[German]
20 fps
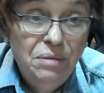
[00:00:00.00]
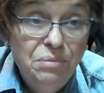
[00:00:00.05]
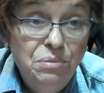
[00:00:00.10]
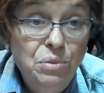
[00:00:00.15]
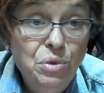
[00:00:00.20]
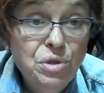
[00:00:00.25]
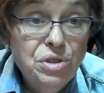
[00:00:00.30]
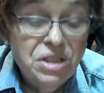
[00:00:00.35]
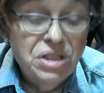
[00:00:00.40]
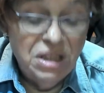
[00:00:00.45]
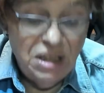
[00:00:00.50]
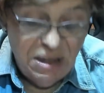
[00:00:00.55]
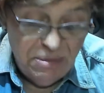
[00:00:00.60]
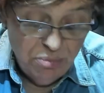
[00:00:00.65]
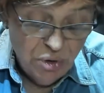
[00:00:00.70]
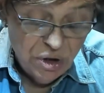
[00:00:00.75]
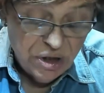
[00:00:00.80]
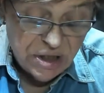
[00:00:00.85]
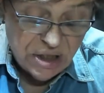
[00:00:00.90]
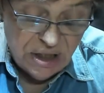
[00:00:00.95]
muss ich,
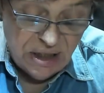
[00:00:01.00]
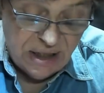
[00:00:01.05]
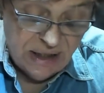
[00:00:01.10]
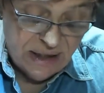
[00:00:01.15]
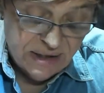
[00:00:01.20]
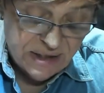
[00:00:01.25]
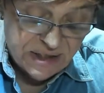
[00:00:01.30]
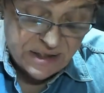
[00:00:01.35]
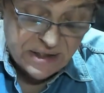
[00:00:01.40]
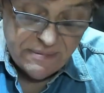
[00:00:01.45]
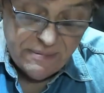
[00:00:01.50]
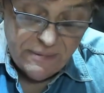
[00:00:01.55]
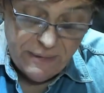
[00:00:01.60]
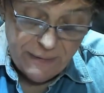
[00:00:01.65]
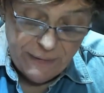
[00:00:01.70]
muss ich jetzt